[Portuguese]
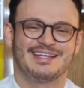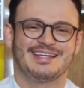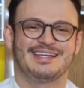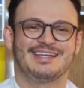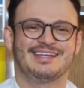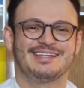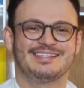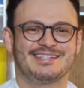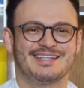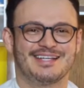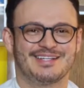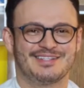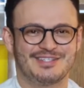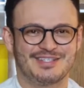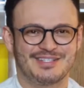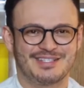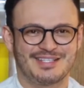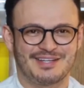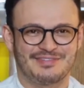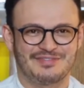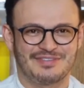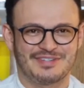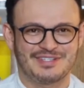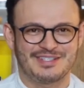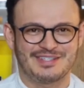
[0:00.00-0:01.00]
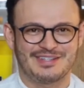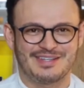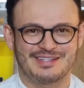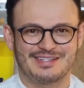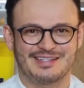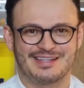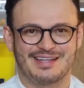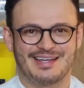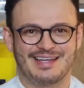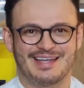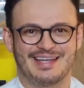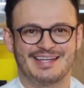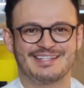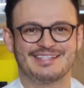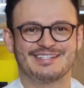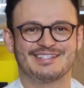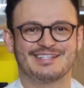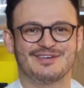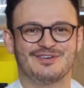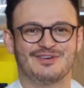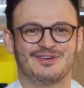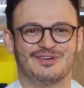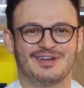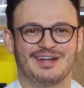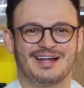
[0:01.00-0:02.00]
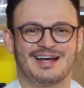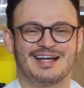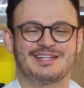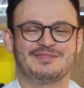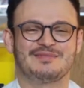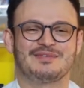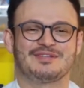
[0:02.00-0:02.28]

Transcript: Esse ano a gente está fazendo essa edição online,